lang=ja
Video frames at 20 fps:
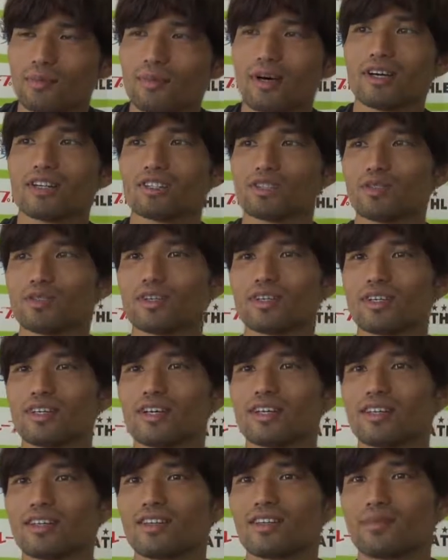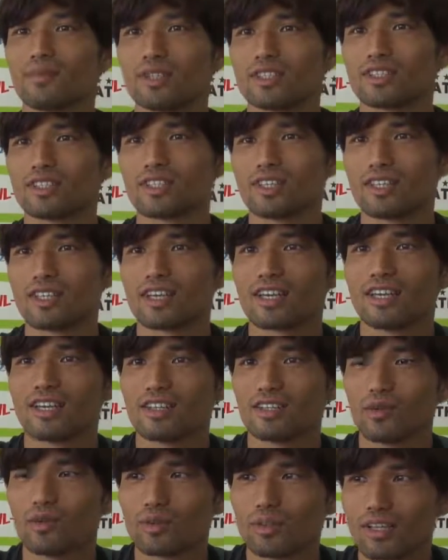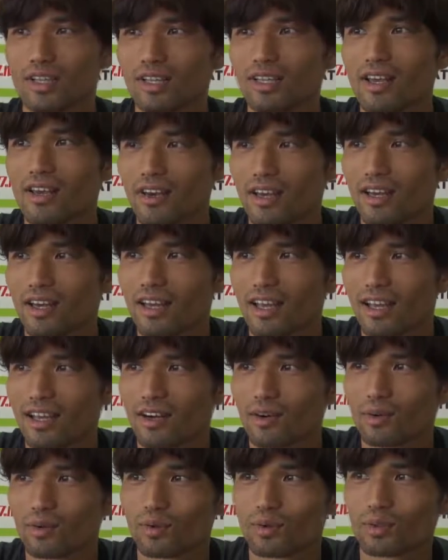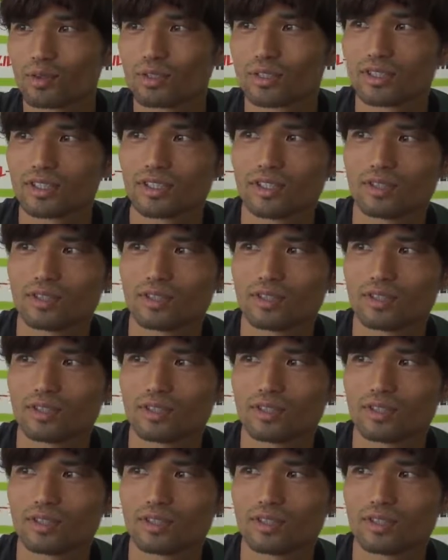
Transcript: まあ、しょうがないっていうか、まあ、次にき、ホンで結果を残すって